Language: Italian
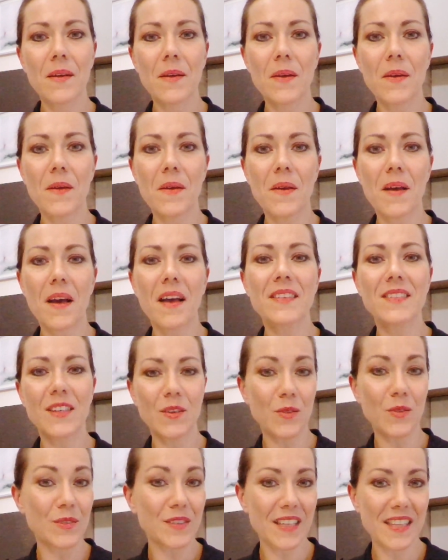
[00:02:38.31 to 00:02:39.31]
eh, a
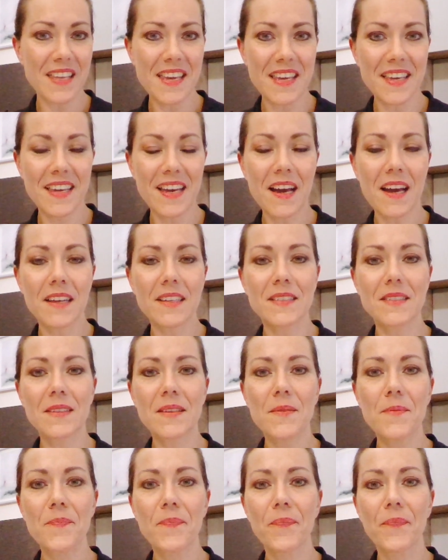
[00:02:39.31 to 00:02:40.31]
seconda dei
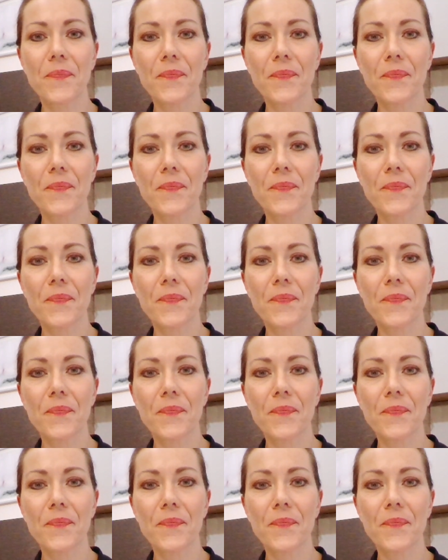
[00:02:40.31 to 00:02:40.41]
casi